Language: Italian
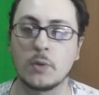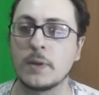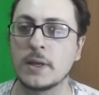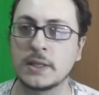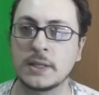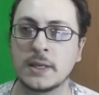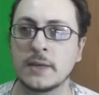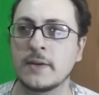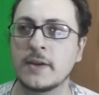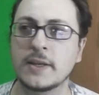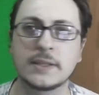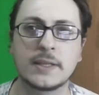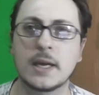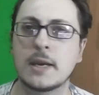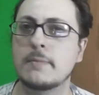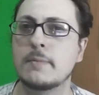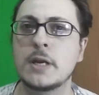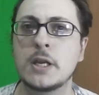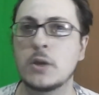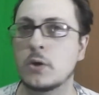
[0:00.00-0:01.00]
come
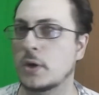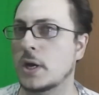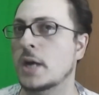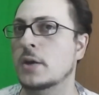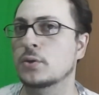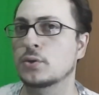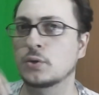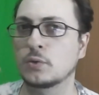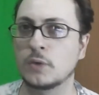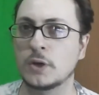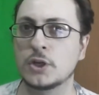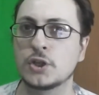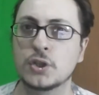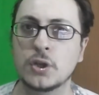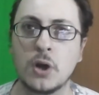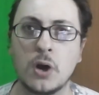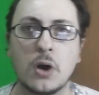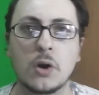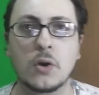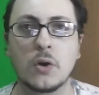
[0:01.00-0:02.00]
diventare milionario su quel
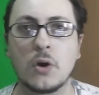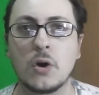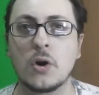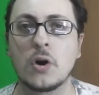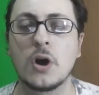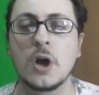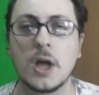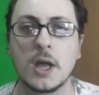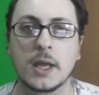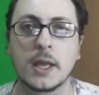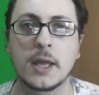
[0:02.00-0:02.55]
gioco,